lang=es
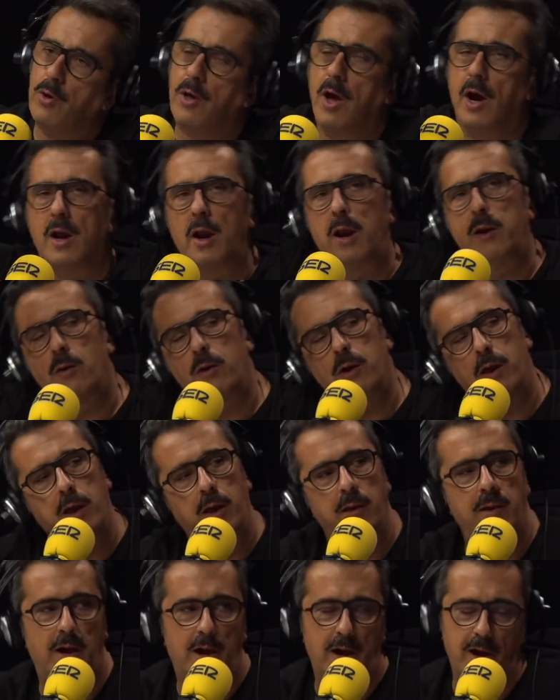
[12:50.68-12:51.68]
ya, claro.
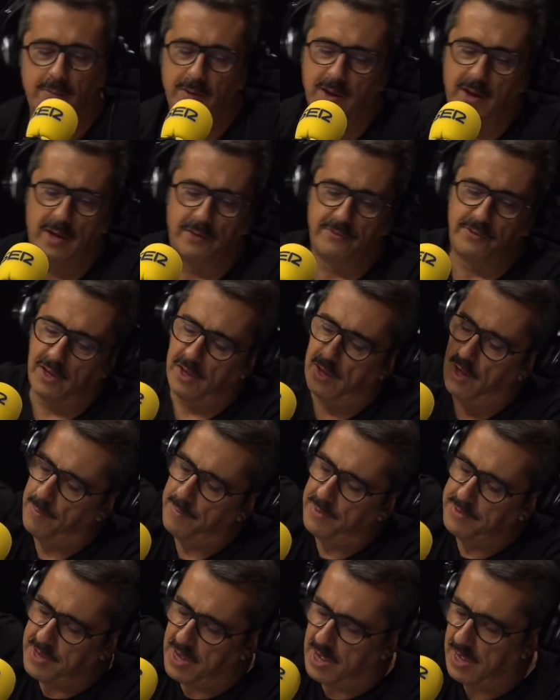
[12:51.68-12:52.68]
Así venga,
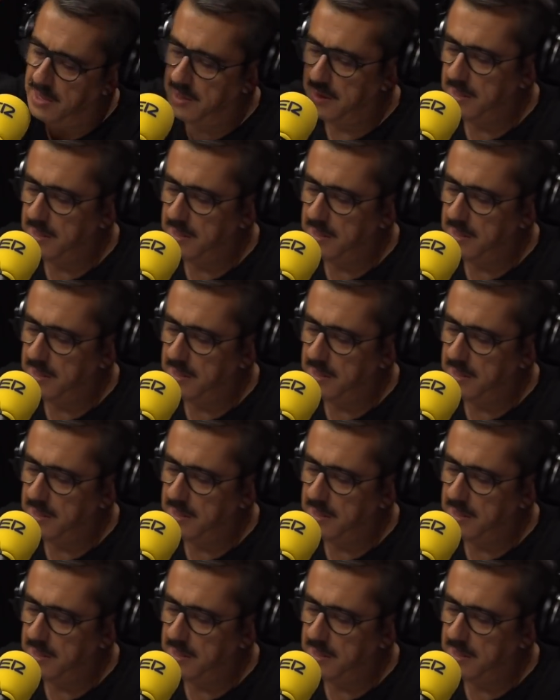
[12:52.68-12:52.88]
hombre, ya.